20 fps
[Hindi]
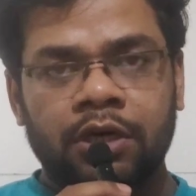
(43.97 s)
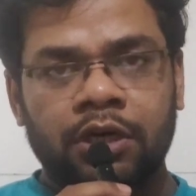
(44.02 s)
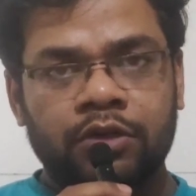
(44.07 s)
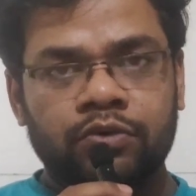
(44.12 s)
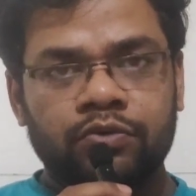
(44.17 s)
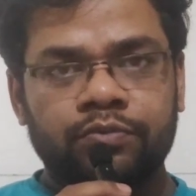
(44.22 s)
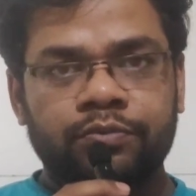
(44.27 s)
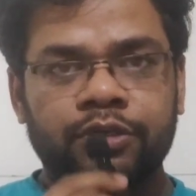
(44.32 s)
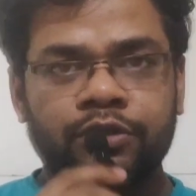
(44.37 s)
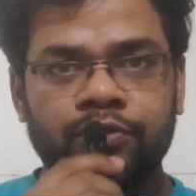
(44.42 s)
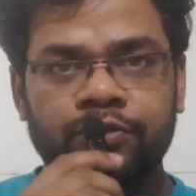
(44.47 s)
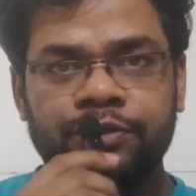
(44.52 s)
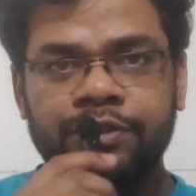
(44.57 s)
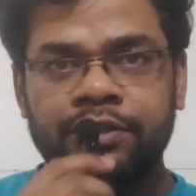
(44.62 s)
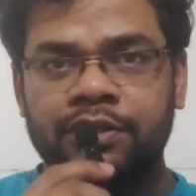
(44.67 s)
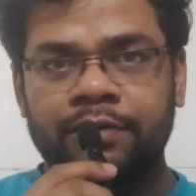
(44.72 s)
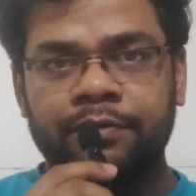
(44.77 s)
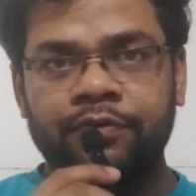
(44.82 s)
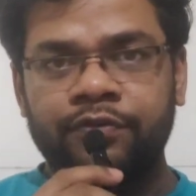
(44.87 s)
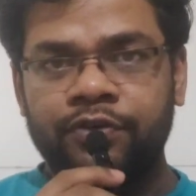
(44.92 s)
हाँ तो मनोज
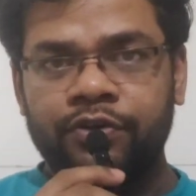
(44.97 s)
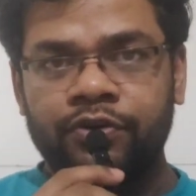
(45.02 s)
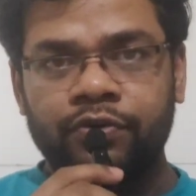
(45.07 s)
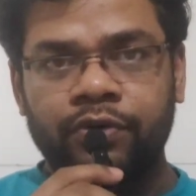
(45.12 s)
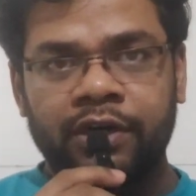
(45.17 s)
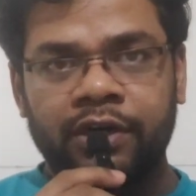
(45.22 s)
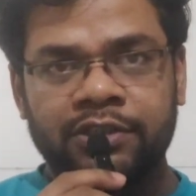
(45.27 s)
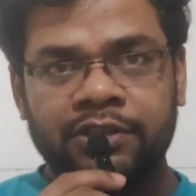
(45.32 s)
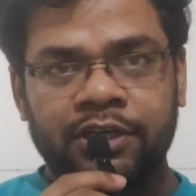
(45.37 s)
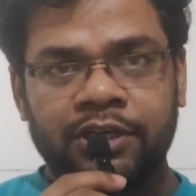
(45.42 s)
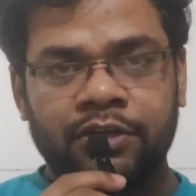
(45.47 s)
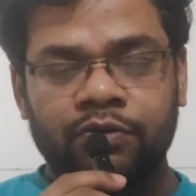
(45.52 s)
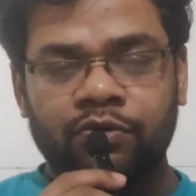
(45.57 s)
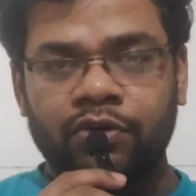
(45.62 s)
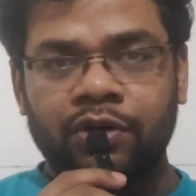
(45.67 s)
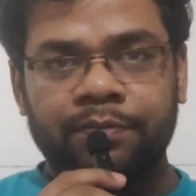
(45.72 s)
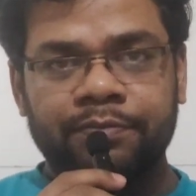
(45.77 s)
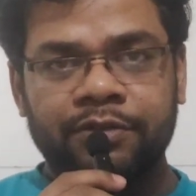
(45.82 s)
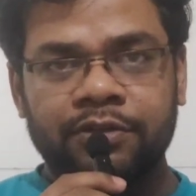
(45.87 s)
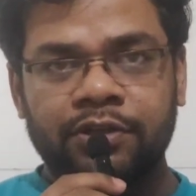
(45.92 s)
डे का भी वीडियो आ जाया
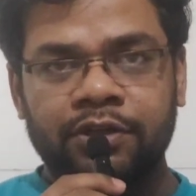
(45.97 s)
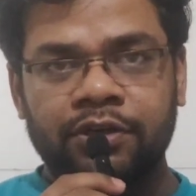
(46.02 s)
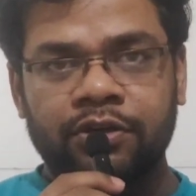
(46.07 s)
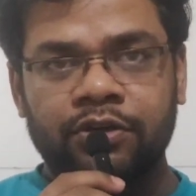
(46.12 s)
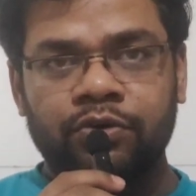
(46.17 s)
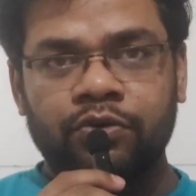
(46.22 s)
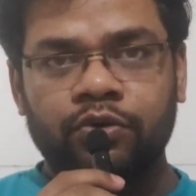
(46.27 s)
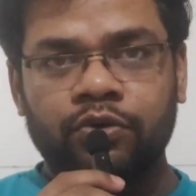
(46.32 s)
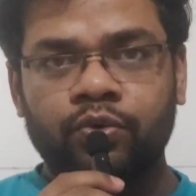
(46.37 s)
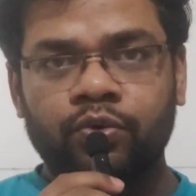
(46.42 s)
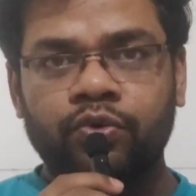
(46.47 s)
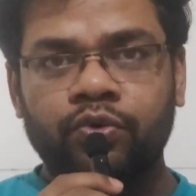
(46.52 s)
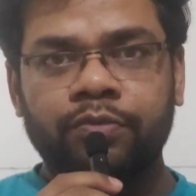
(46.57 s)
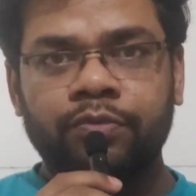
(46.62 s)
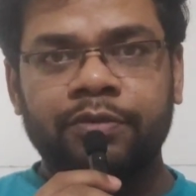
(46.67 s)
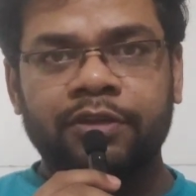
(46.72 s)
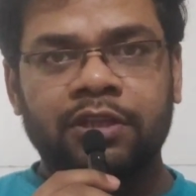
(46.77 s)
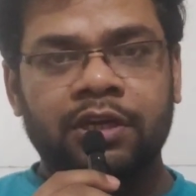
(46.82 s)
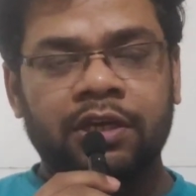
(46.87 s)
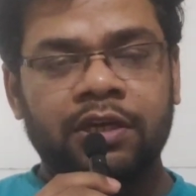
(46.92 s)
होगा आपने लिया होगा तो
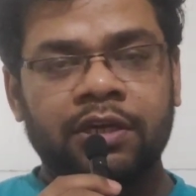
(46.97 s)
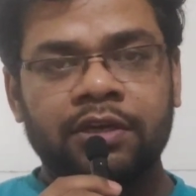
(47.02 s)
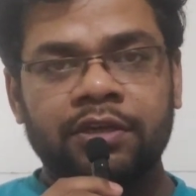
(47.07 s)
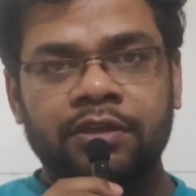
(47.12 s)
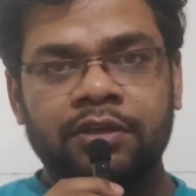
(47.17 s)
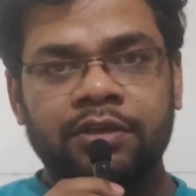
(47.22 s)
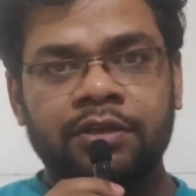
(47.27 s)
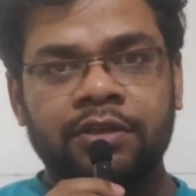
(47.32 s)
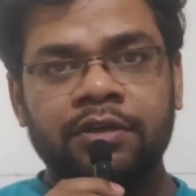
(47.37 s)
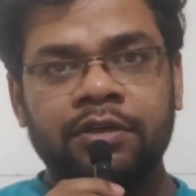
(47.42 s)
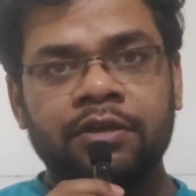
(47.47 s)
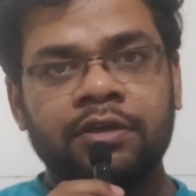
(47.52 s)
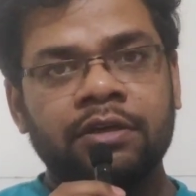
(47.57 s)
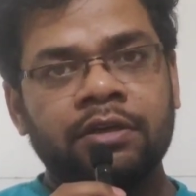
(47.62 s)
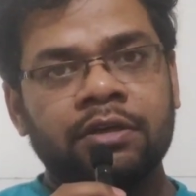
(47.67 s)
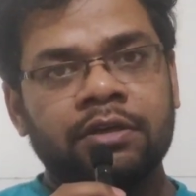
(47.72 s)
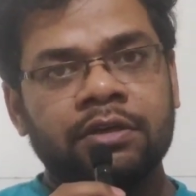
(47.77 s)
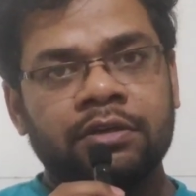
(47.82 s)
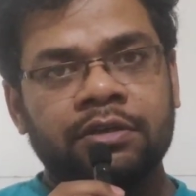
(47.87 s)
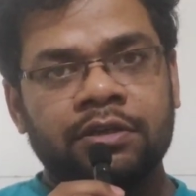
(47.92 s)
उन्होंने बताया है कि
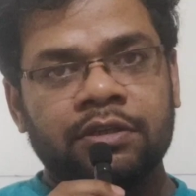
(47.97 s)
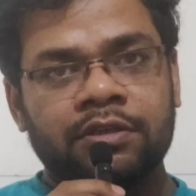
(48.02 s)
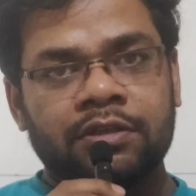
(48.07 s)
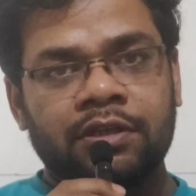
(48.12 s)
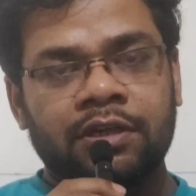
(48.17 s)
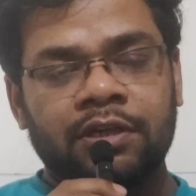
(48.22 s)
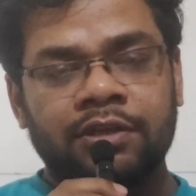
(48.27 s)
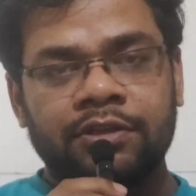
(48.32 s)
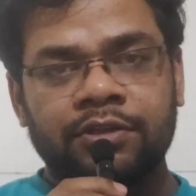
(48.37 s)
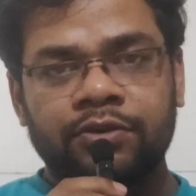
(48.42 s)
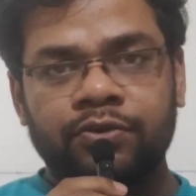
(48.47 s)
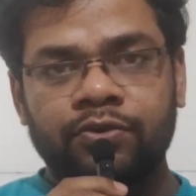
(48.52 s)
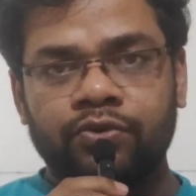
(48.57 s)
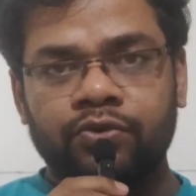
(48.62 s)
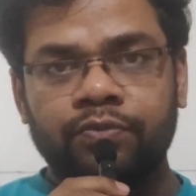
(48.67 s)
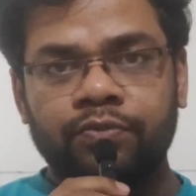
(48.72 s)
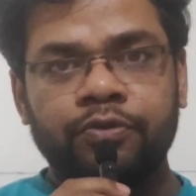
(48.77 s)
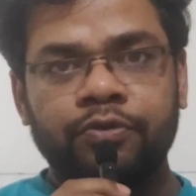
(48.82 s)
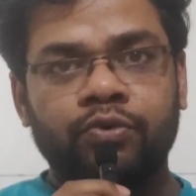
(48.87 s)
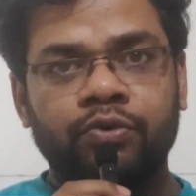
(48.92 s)
किस तरह से
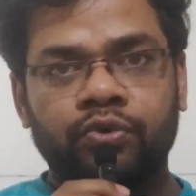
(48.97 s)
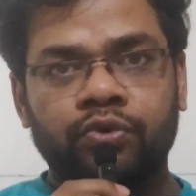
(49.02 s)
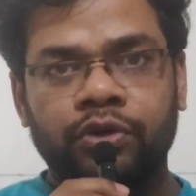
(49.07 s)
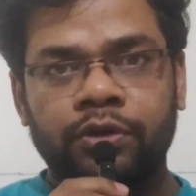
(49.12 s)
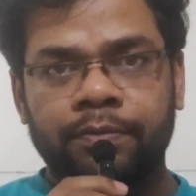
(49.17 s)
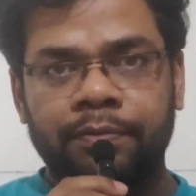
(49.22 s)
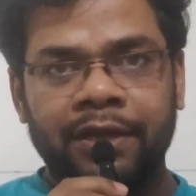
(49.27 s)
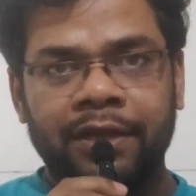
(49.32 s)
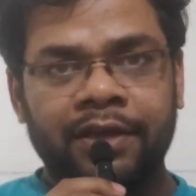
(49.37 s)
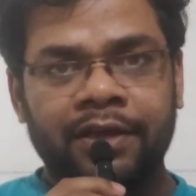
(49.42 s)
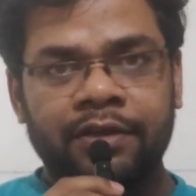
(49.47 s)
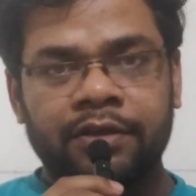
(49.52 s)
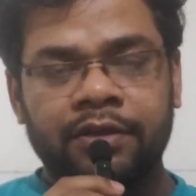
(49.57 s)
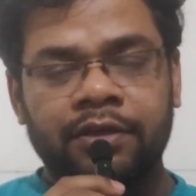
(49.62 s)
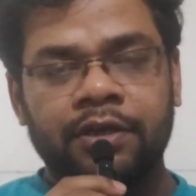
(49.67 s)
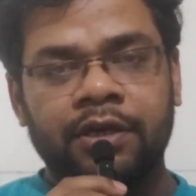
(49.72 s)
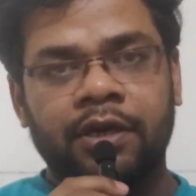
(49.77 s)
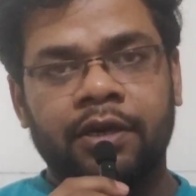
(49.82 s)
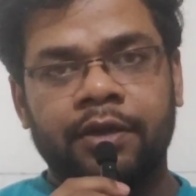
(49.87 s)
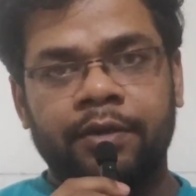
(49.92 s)
यूट्यूब ने उनको रिप्लाई
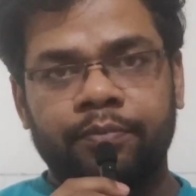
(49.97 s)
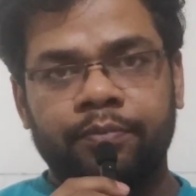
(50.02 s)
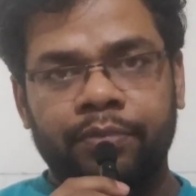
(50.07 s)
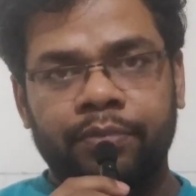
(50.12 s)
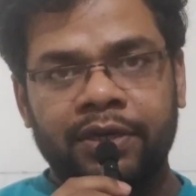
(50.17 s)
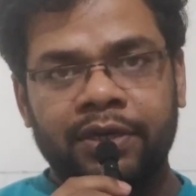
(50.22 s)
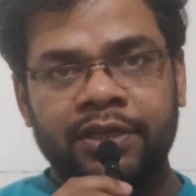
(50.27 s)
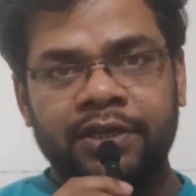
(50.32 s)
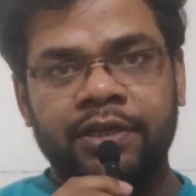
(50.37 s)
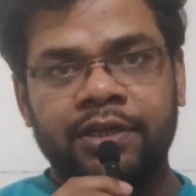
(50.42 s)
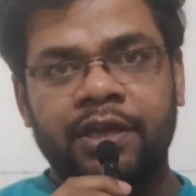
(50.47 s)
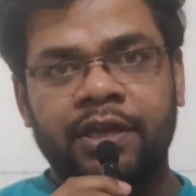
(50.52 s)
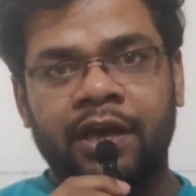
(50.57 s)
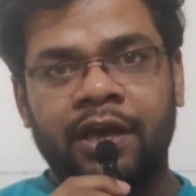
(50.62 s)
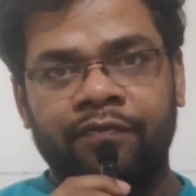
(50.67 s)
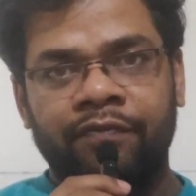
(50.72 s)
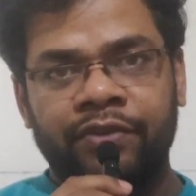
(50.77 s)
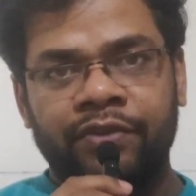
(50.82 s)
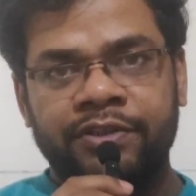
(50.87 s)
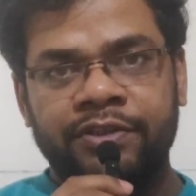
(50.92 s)
किया है बड़े ही
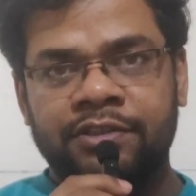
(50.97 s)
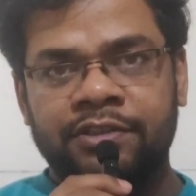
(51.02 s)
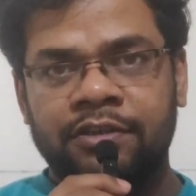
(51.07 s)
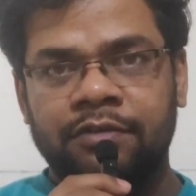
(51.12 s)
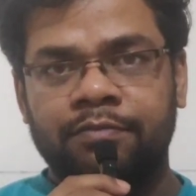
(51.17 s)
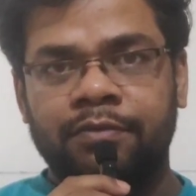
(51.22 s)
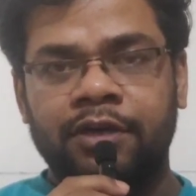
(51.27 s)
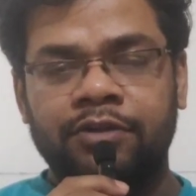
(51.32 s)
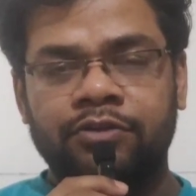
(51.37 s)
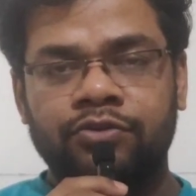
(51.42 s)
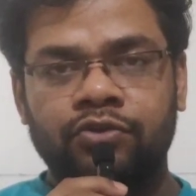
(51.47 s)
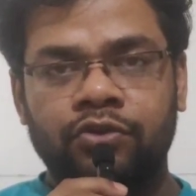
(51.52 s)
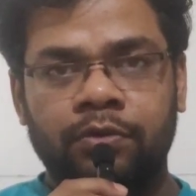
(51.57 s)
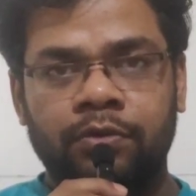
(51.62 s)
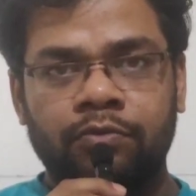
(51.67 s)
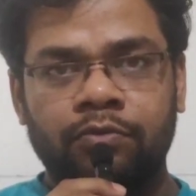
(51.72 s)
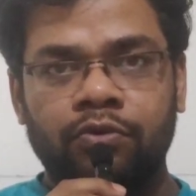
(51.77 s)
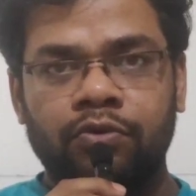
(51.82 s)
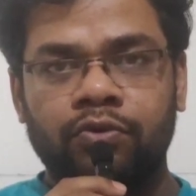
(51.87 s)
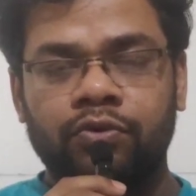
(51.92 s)
एफर्ट्स के बाद जो
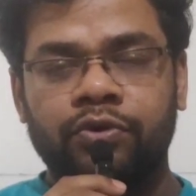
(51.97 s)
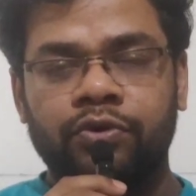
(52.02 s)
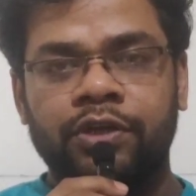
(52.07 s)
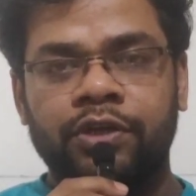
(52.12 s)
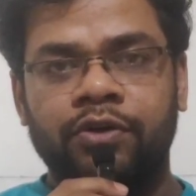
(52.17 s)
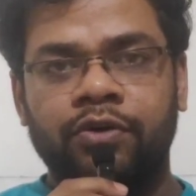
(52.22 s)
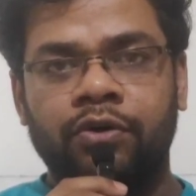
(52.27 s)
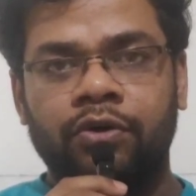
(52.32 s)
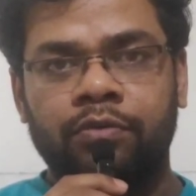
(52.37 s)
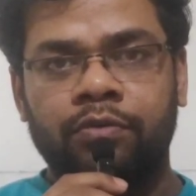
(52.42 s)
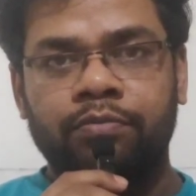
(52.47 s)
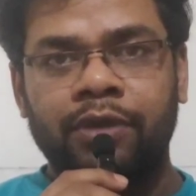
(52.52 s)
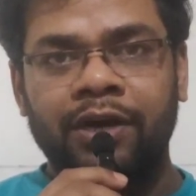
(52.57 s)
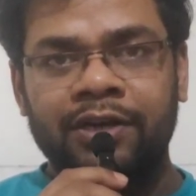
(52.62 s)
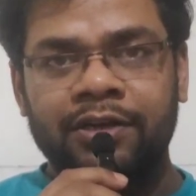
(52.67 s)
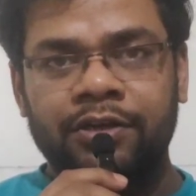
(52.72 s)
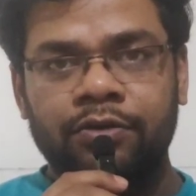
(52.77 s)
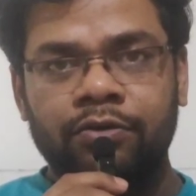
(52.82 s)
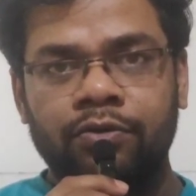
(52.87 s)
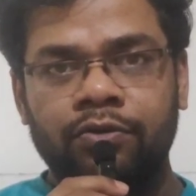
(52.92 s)
हम लोगों ने और
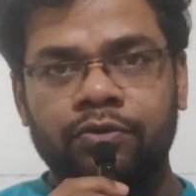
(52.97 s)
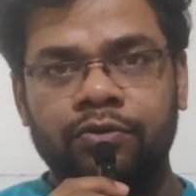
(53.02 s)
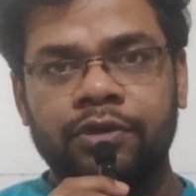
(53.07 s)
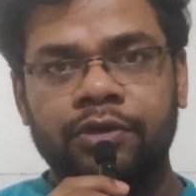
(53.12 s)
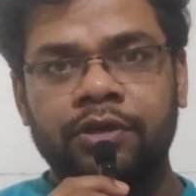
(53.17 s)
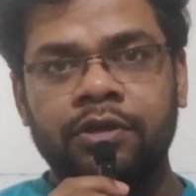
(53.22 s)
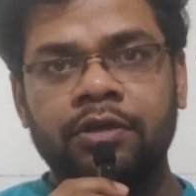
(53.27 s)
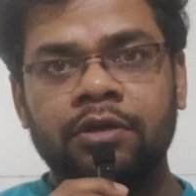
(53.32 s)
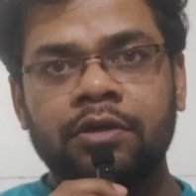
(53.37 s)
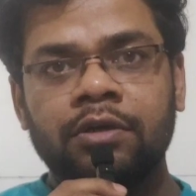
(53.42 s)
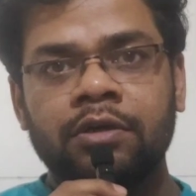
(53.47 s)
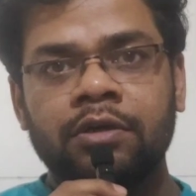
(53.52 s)
बाकी लोगों ने